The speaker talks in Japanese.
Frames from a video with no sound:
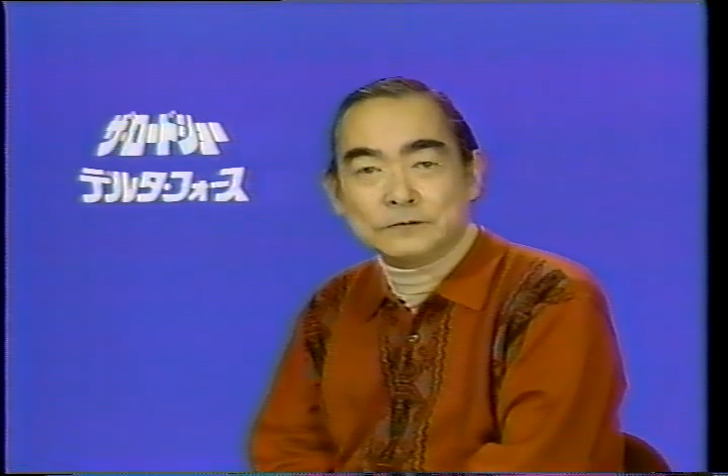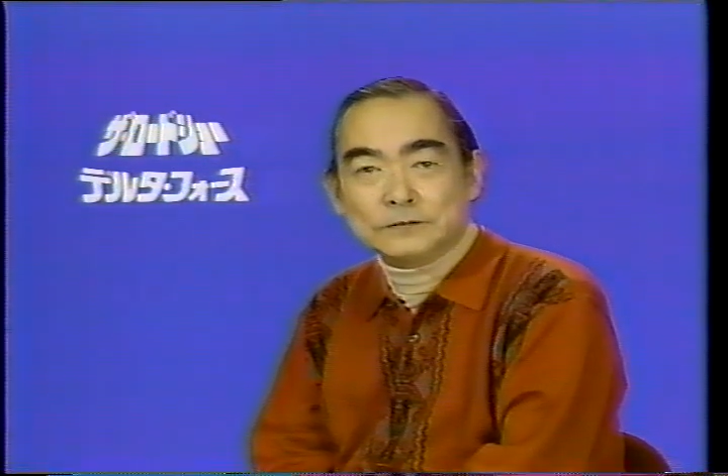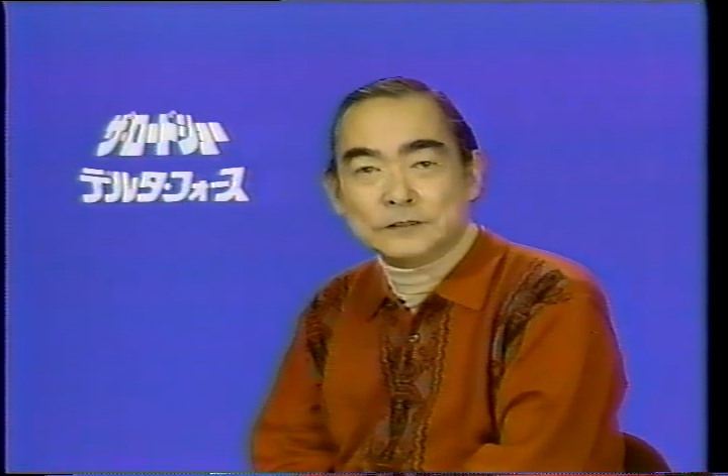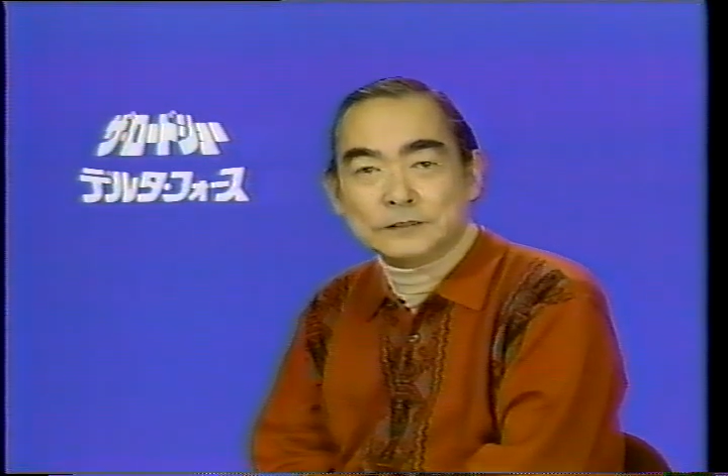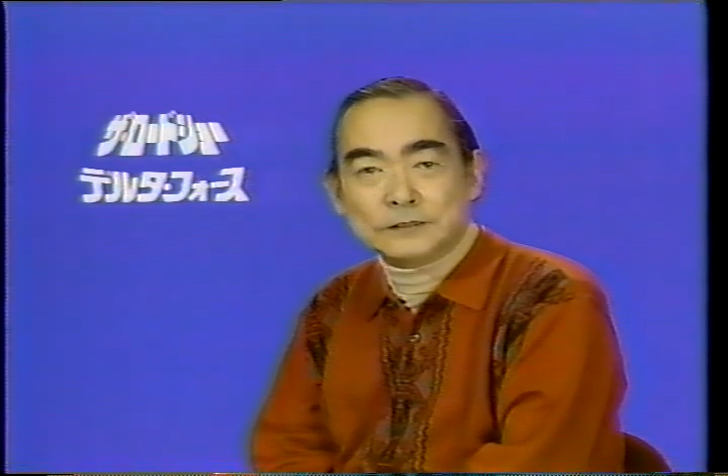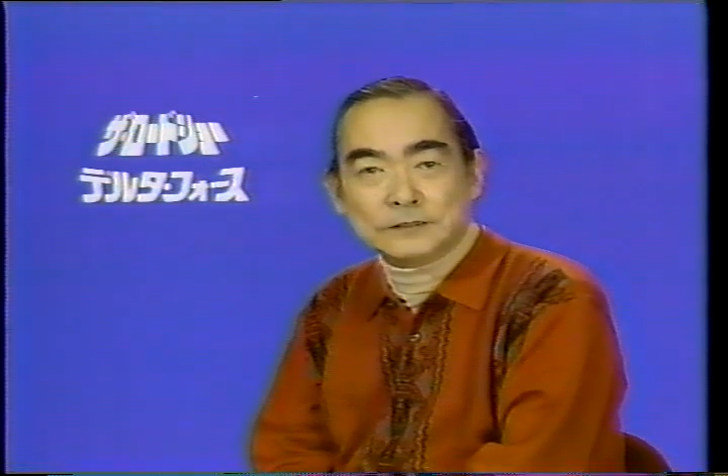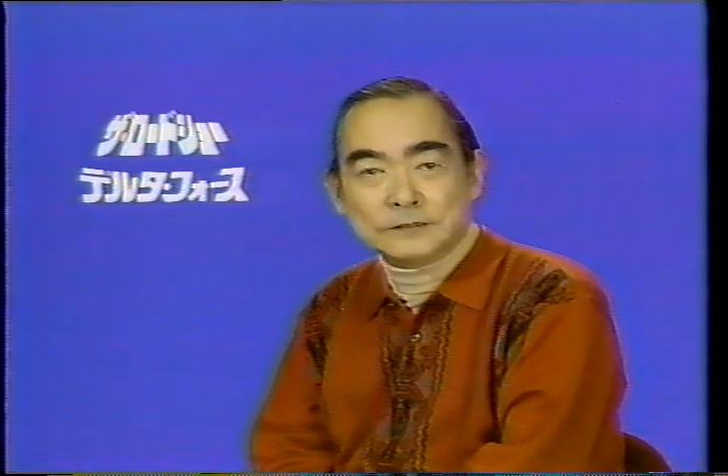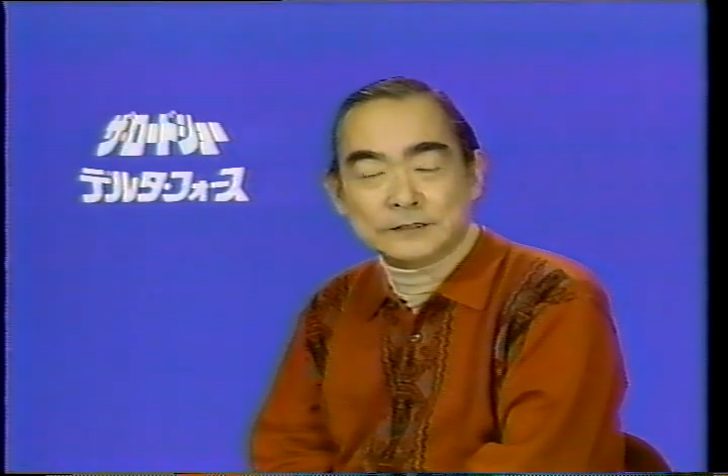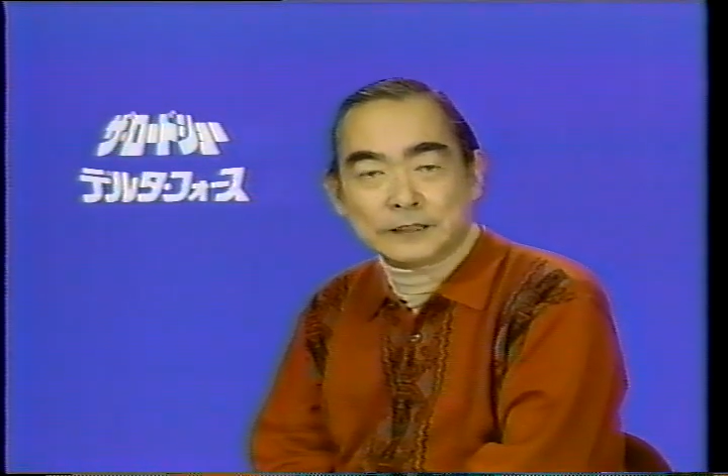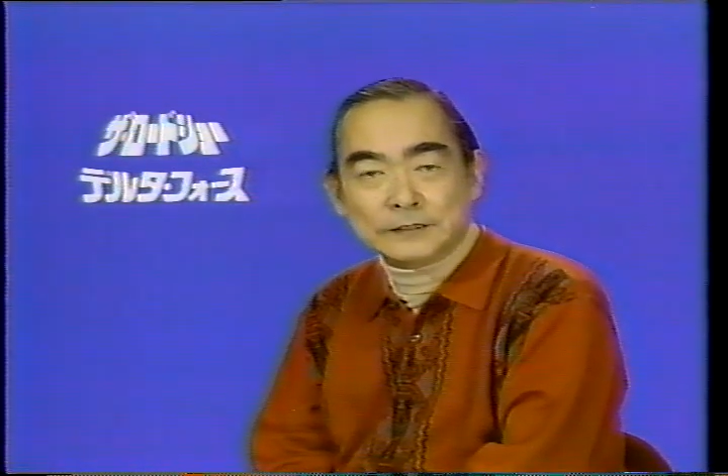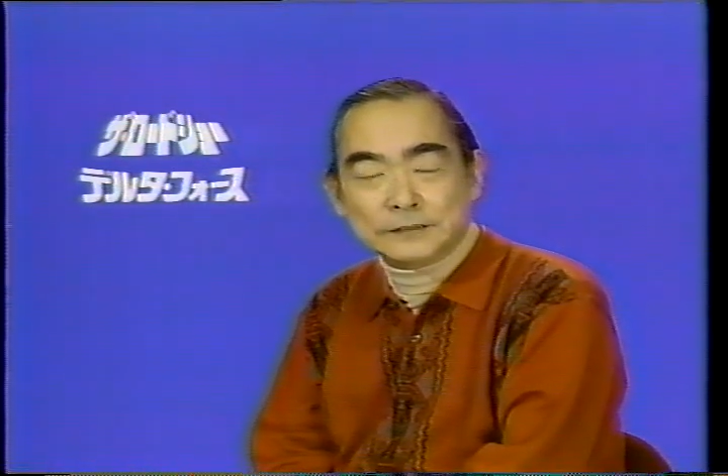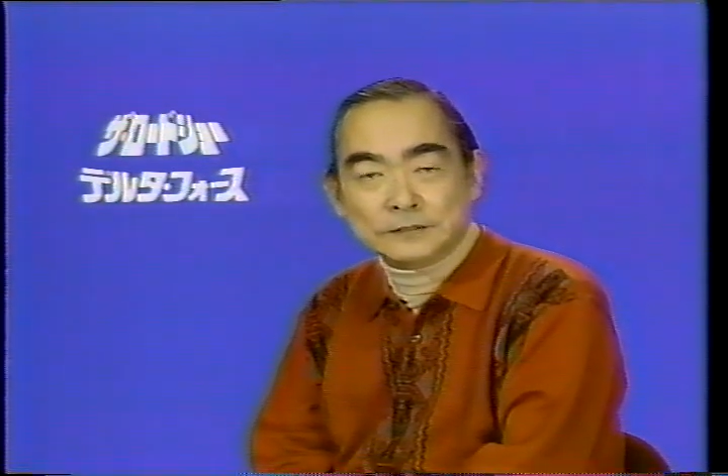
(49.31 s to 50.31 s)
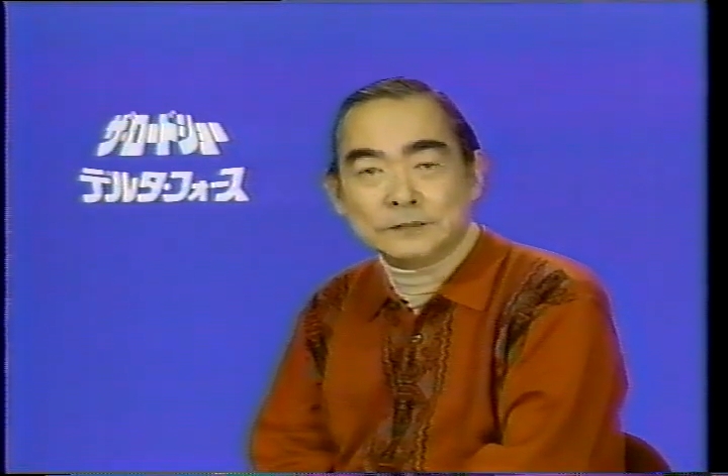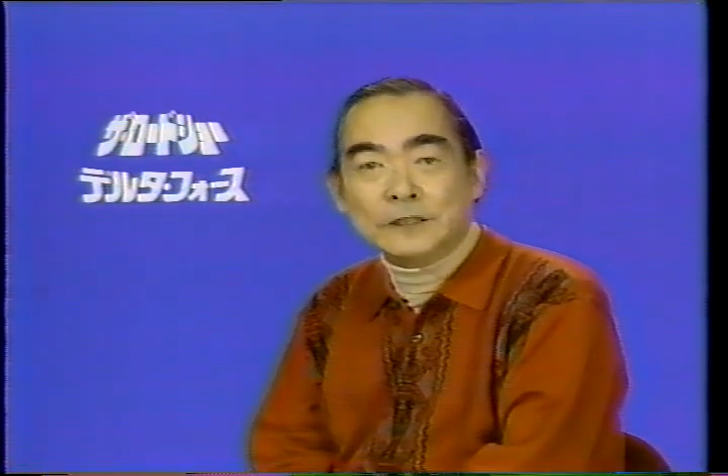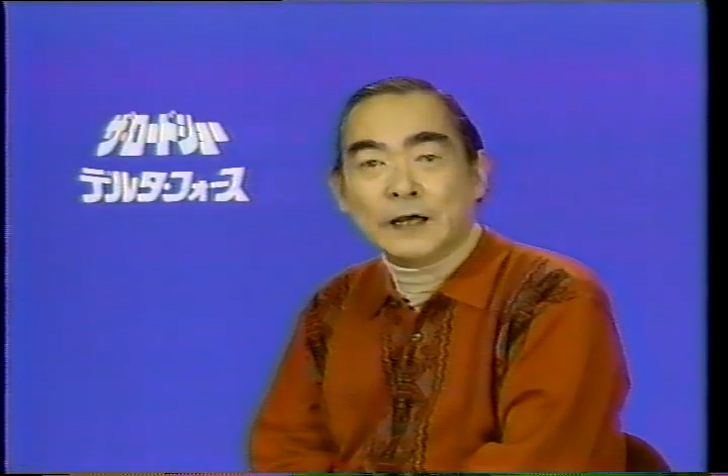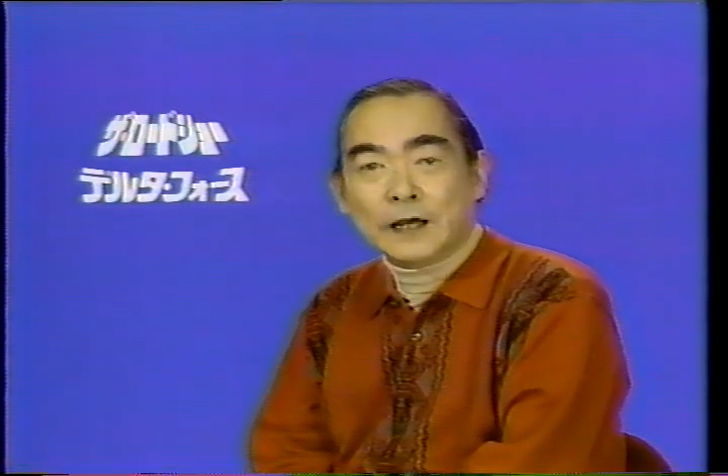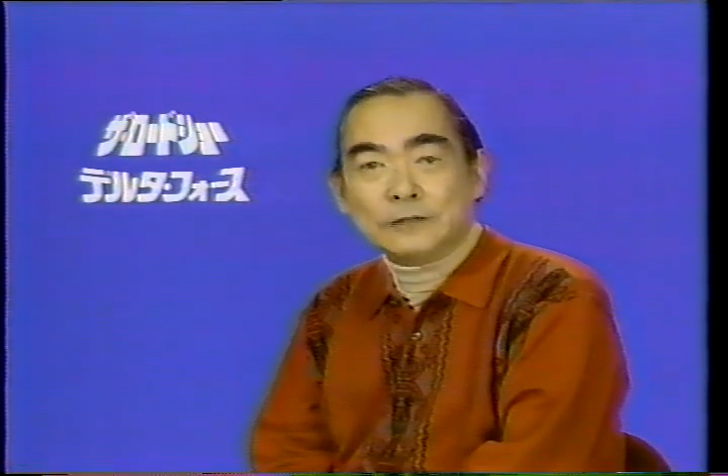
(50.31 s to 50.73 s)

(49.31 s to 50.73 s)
軍に実在する